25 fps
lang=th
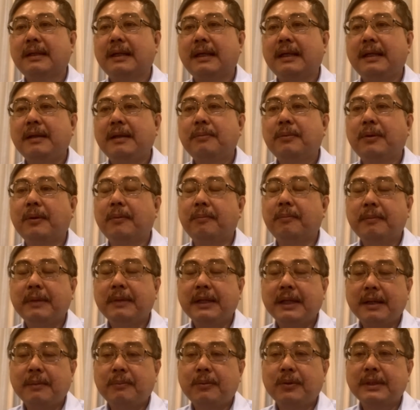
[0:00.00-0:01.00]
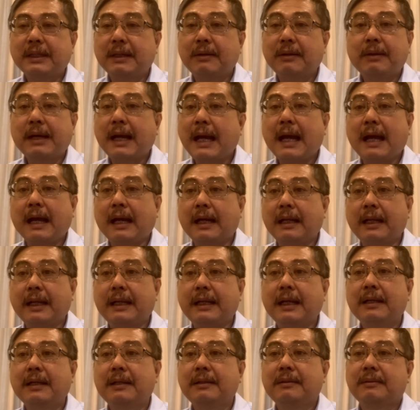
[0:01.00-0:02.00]
อันนี้ผมไม่ได้พูดเข้าข้างอะไร
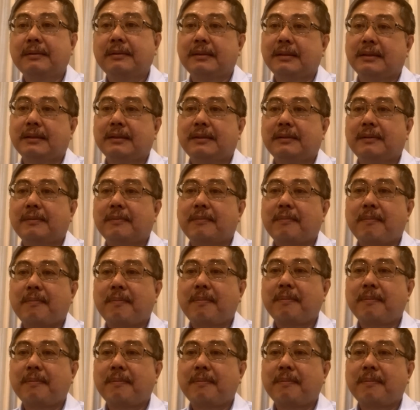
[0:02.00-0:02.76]
นะเขา